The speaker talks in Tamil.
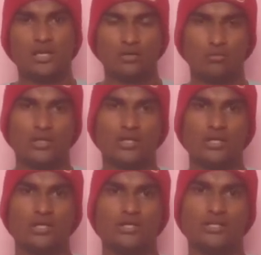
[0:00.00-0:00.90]
அவங்கள
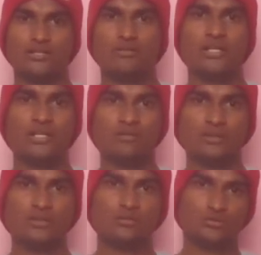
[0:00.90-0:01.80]
இந்த வழியில்
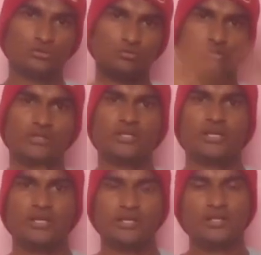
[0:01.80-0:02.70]
வந்து கொஞ்சம் உள்ள
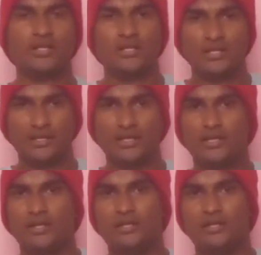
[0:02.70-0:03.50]
வைக்கிறாங்க ஏன்னா